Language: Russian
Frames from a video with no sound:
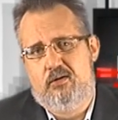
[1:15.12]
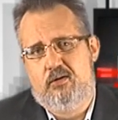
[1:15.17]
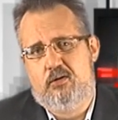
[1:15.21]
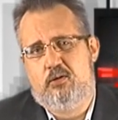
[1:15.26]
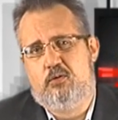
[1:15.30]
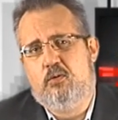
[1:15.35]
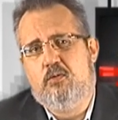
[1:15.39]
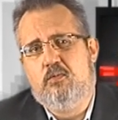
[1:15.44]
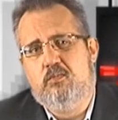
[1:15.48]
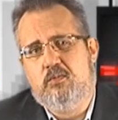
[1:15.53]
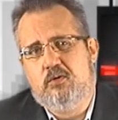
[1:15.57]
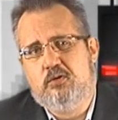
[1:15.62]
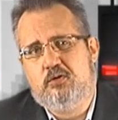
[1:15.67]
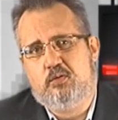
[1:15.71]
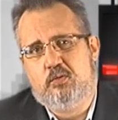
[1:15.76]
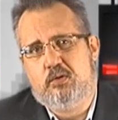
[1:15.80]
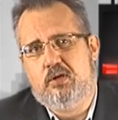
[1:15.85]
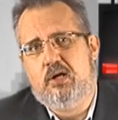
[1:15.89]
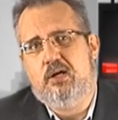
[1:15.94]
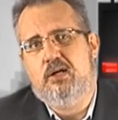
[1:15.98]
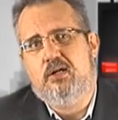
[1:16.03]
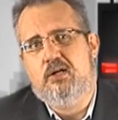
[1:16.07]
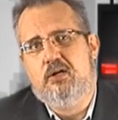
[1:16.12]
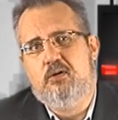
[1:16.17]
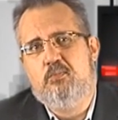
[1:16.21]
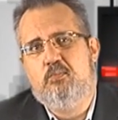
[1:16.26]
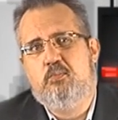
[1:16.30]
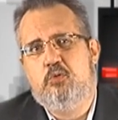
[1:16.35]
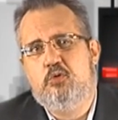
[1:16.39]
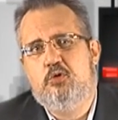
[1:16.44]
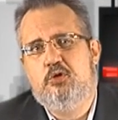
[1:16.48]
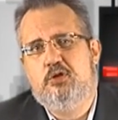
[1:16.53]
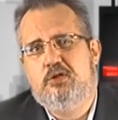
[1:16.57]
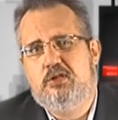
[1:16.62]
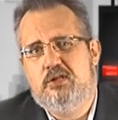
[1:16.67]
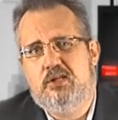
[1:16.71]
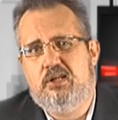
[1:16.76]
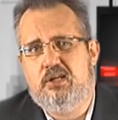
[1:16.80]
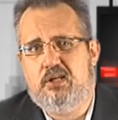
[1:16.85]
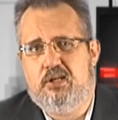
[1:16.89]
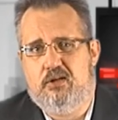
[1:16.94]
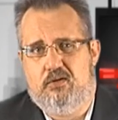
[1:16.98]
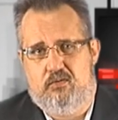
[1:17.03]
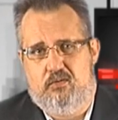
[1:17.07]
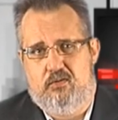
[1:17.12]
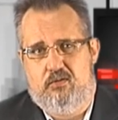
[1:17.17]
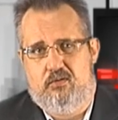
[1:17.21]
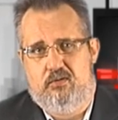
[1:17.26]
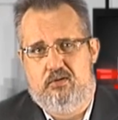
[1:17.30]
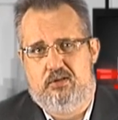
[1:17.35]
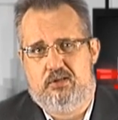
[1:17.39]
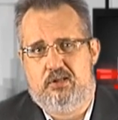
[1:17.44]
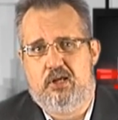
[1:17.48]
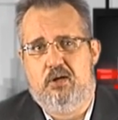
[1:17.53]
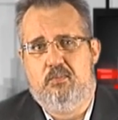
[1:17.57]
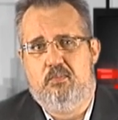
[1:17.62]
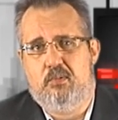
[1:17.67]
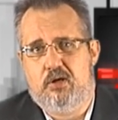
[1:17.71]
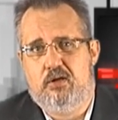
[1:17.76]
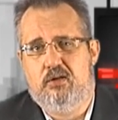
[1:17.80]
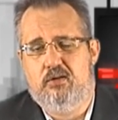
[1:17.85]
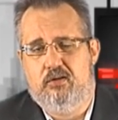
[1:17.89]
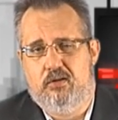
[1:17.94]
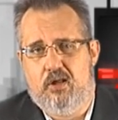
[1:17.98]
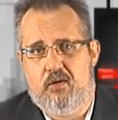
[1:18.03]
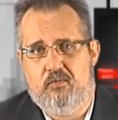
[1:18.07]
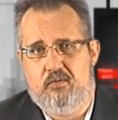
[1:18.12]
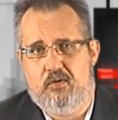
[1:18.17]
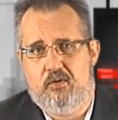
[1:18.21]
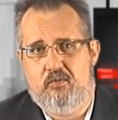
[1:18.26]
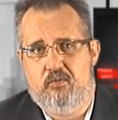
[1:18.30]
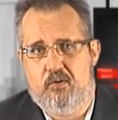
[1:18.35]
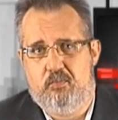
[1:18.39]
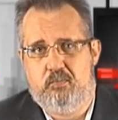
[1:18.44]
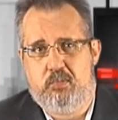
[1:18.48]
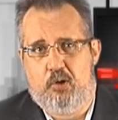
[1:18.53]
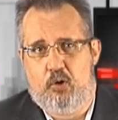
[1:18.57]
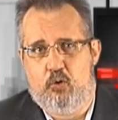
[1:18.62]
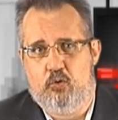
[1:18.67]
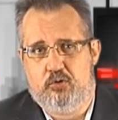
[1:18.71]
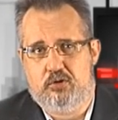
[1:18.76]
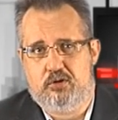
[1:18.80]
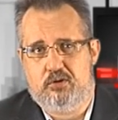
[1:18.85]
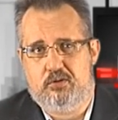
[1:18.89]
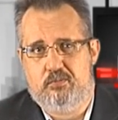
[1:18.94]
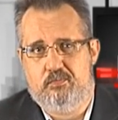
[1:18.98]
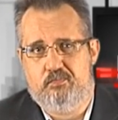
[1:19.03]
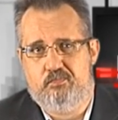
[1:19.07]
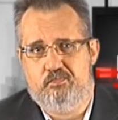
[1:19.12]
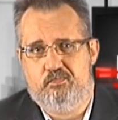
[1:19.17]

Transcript: Кто его сюда пустил? Самый главный вопрос.